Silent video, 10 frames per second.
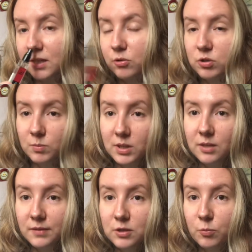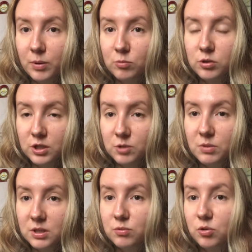Кто смотрел видео про
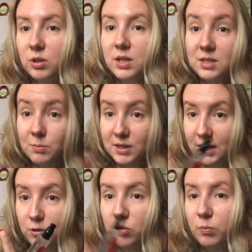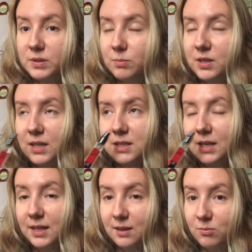мускашмир девчонки, не смотрел кто, посмотрите.
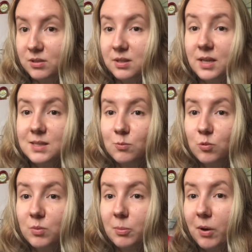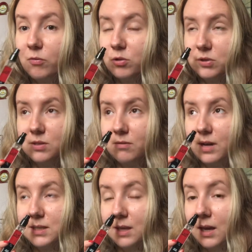Я там 30 минут метаморфоз
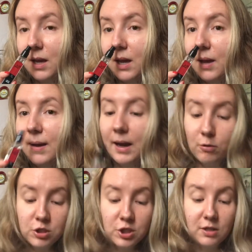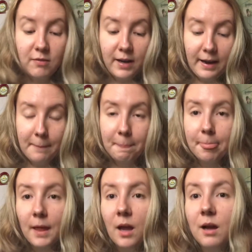называется. Короче говоря,
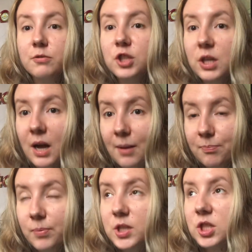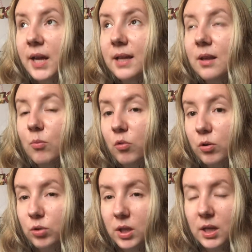Вчера пришла я домой,
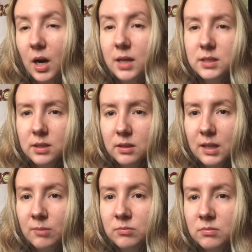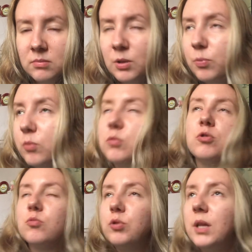куда-то я ходила там, не помню, в
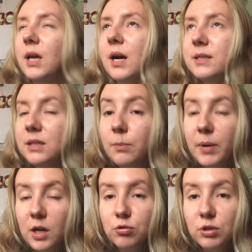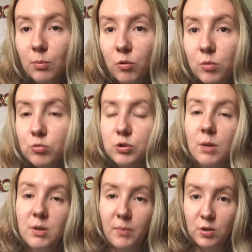общем, куда-то я ходила, прихожу домой, муж ко
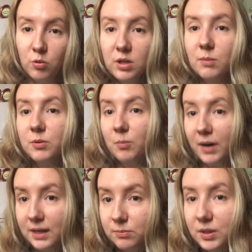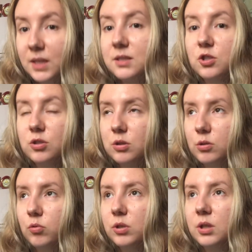мне подходит, обнимает меня, значит,
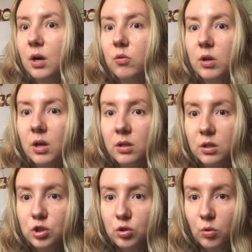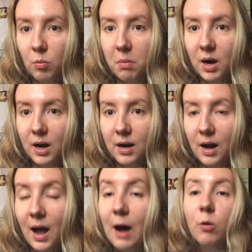целует и такой, это что,
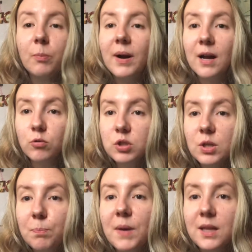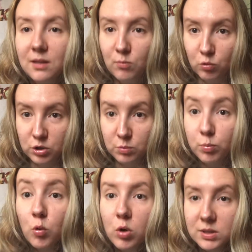бакара? А он бакару терпеть не может,
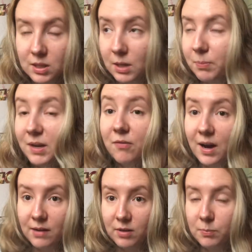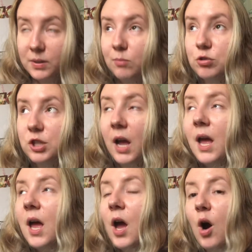просто не переваривает, потому что
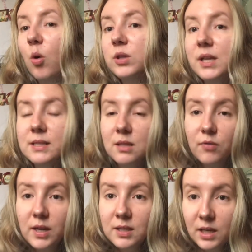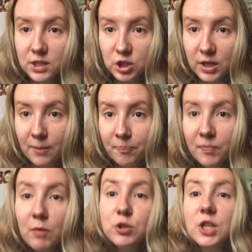он ездит в электричке,
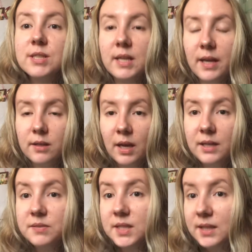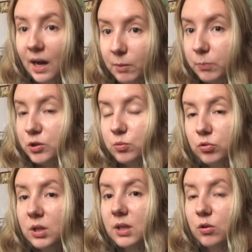вот сейчас лето, и все дамы
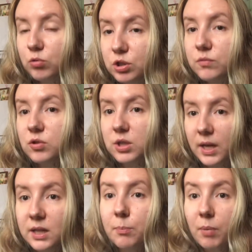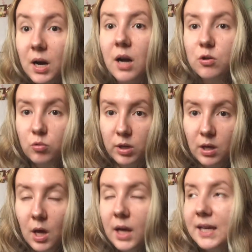почему-то надушиваются этой бакарой.
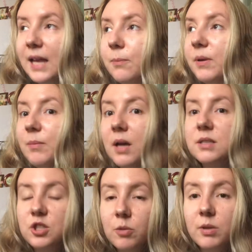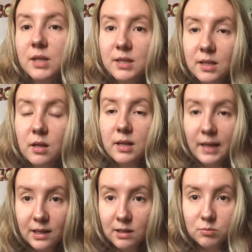Я не понимаю, зачем это делать
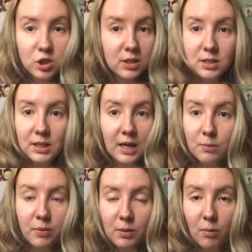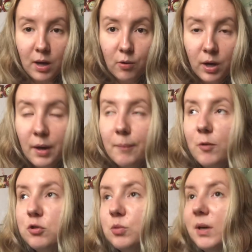летом, честно, я не понимаю. Но,
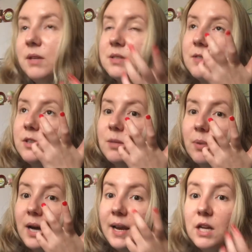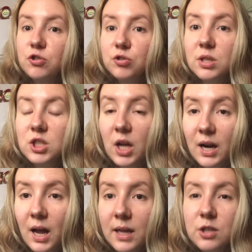ну, в общем, они все в этой бакаре, еще это
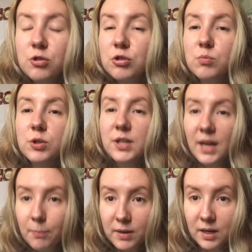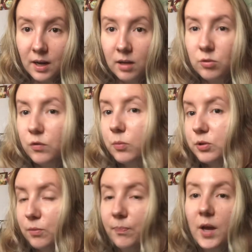жара, и еще-нибудь реплика, ну, в
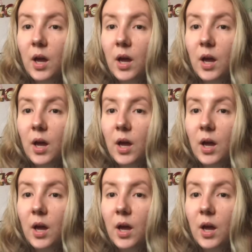общем